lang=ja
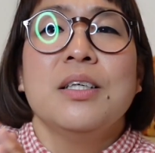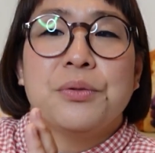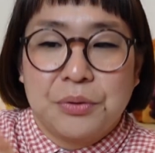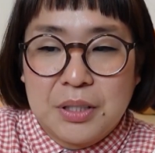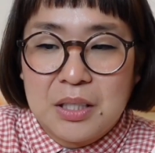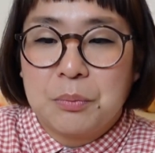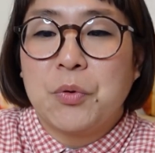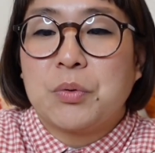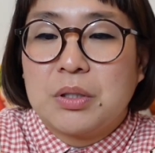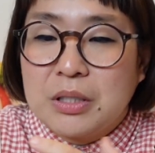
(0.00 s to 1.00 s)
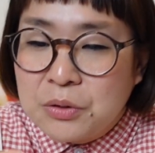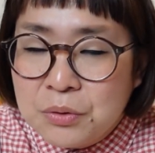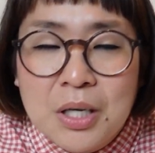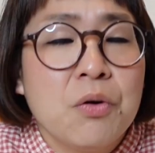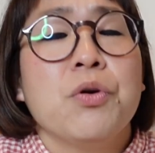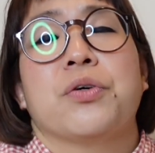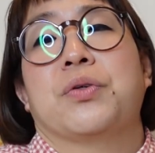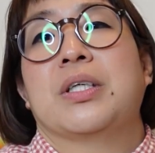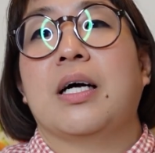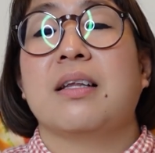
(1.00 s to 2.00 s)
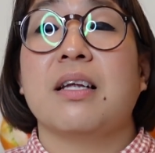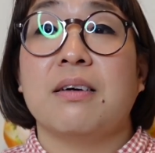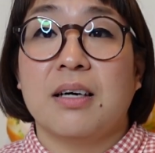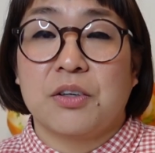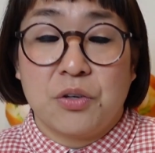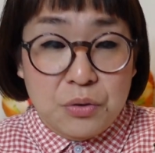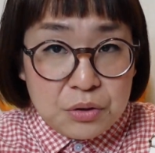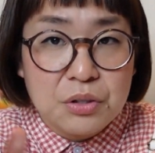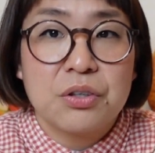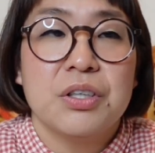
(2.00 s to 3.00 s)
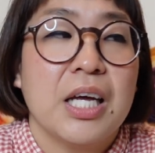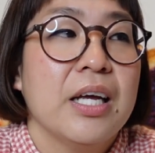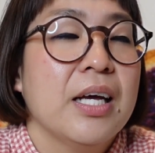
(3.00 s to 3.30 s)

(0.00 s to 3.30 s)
そういう方もいろんな労力を使ってるから、極力ね、